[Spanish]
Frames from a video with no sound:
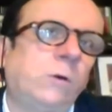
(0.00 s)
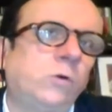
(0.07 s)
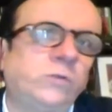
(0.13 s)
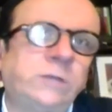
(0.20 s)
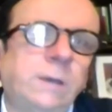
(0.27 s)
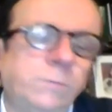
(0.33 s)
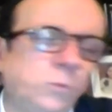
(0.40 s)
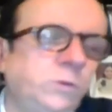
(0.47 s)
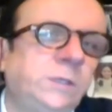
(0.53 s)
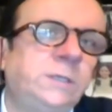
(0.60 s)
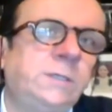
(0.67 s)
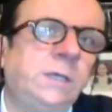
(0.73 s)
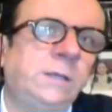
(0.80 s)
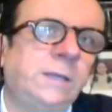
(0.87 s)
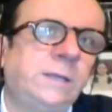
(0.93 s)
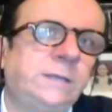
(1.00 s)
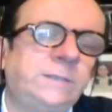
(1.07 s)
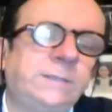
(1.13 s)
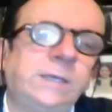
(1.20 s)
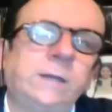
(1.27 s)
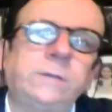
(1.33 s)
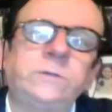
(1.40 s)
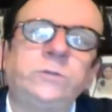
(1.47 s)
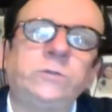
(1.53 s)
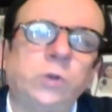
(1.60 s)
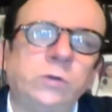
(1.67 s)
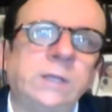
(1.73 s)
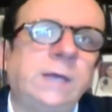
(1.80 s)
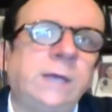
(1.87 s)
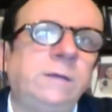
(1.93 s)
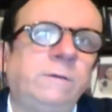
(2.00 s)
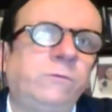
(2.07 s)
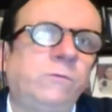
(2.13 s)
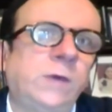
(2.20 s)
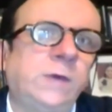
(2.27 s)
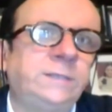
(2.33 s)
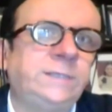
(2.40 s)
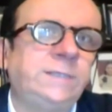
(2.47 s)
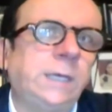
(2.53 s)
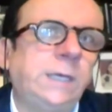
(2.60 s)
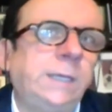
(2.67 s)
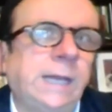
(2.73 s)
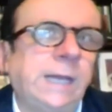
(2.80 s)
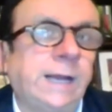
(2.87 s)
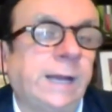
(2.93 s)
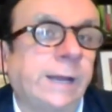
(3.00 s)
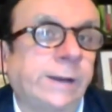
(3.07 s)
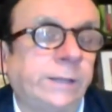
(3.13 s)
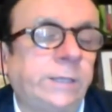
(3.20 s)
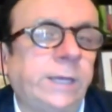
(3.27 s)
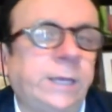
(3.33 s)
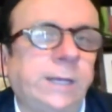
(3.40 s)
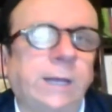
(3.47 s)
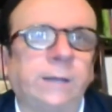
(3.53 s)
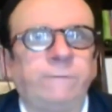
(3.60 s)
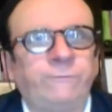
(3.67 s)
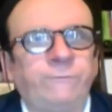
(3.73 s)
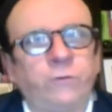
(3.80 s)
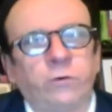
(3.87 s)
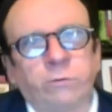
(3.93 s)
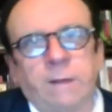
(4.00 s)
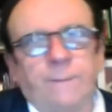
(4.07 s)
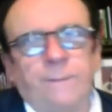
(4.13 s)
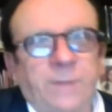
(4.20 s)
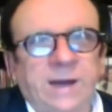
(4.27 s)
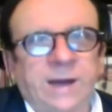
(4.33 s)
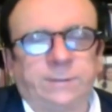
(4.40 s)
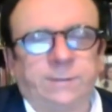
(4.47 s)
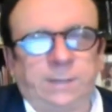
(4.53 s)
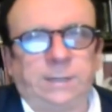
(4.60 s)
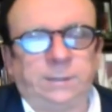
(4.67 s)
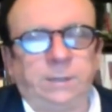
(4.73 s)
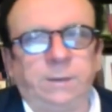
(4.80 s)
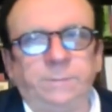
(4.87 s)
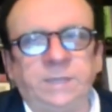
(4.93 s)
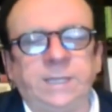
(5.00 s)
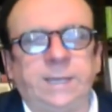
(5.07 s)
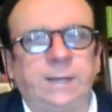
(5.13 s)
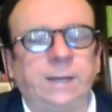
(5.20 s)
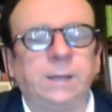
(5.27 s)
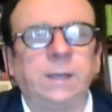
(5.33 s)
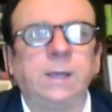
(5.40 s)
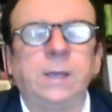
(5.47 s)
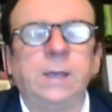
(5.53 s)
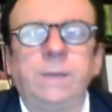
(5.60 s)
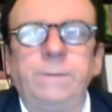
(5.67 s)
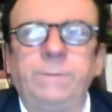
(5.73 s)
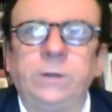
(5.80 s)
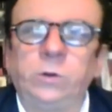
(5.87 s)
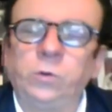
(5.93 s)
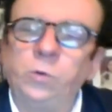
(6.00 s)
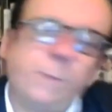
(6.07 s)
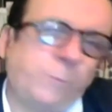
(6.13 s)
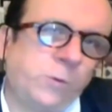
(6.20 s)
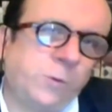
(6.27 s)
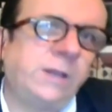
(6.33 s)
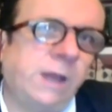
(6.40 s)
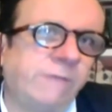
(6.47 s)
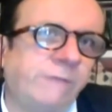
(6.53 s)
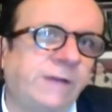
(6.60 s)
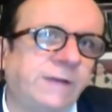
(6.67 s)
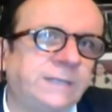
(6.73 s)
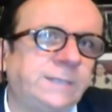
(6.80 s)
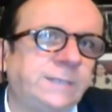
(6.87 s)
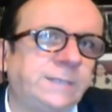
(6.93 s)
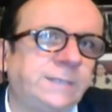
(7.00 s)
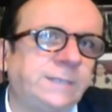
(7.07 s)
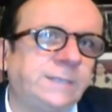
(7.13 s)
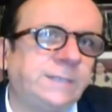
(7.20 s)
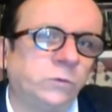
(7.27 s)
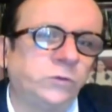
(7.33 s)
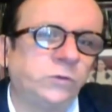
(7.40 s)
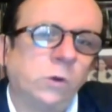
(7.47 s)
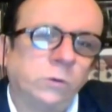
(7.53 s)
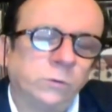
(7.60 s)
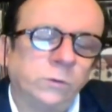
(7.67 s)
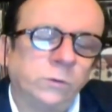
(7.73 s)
cosa muy distinta es ser zona de influencia de la carretera, que forma parte de la actividad minera, pero no es pues la fase de producción.